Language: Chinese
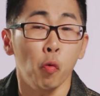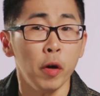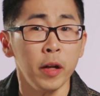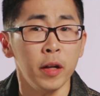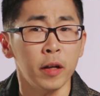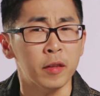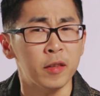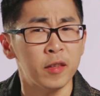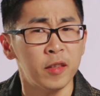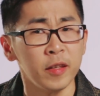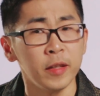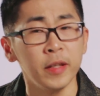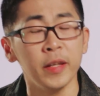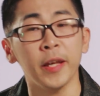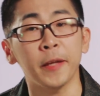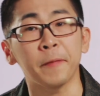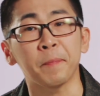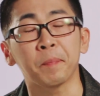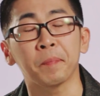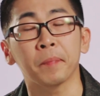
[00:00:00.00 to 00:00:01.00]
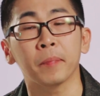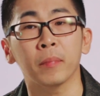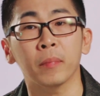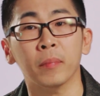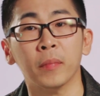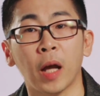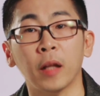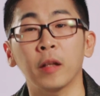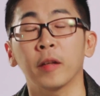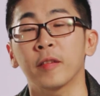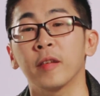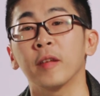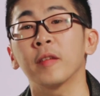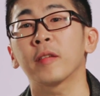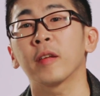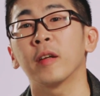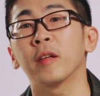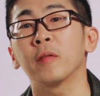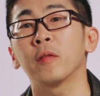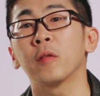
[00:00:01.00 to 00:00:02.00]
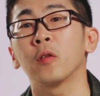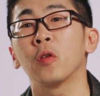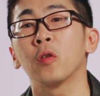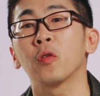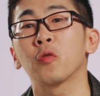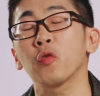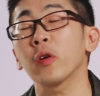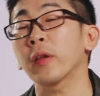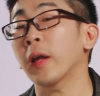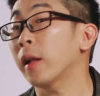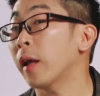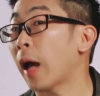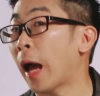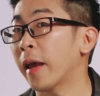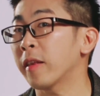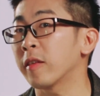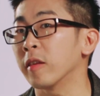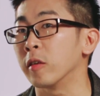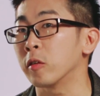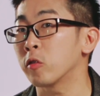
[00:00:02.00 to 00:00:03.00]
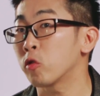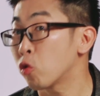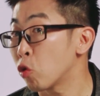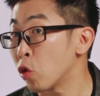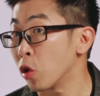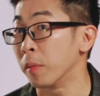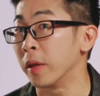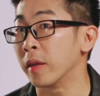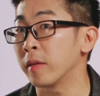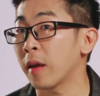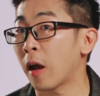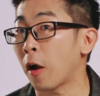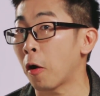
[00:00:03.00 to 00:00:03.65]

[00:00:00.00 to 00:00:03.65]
为了纪念他的先生，所以他的孩子取名